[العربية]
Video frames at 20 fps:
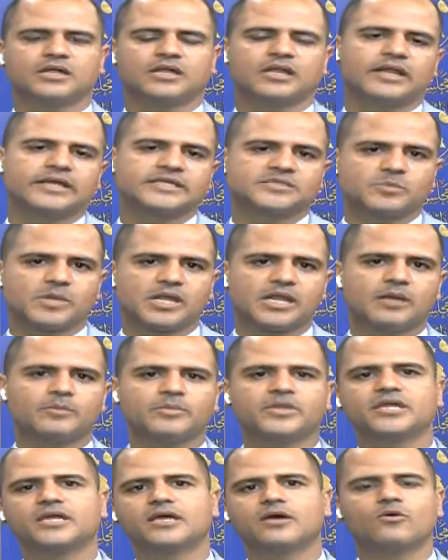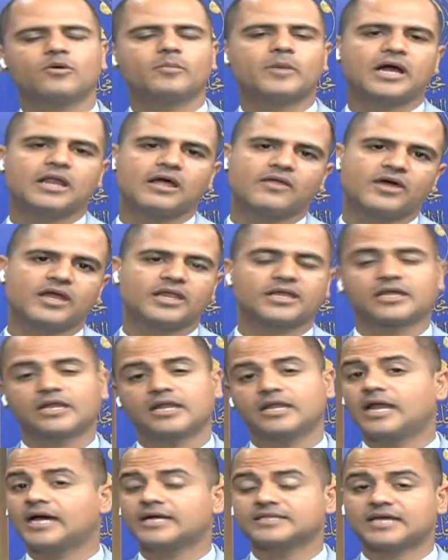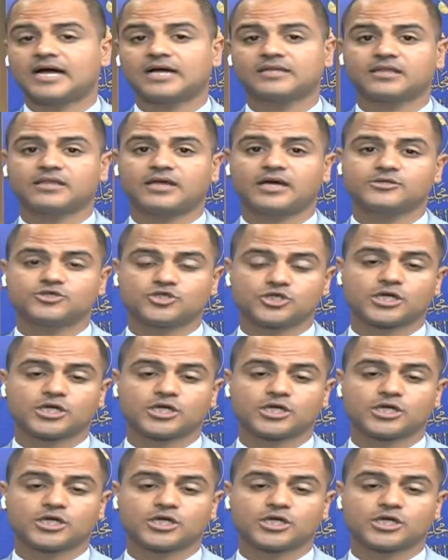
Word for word: الازمه الامنيه وما الى ذلك لا اتحدث عن